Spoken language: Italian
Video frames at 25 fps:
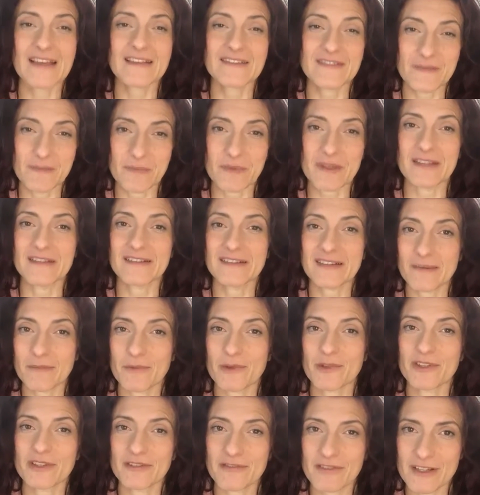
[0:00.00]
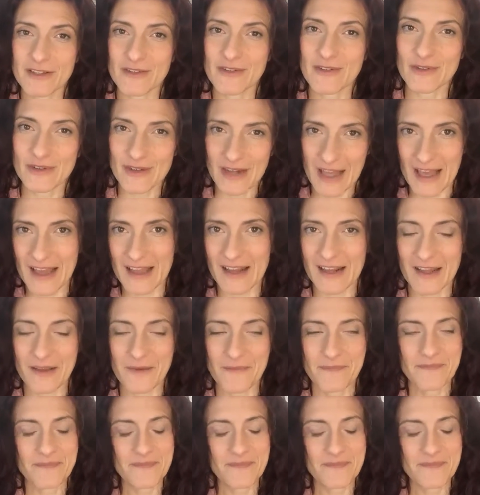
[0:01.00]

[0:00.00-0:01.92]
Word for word: spinta motivazionale,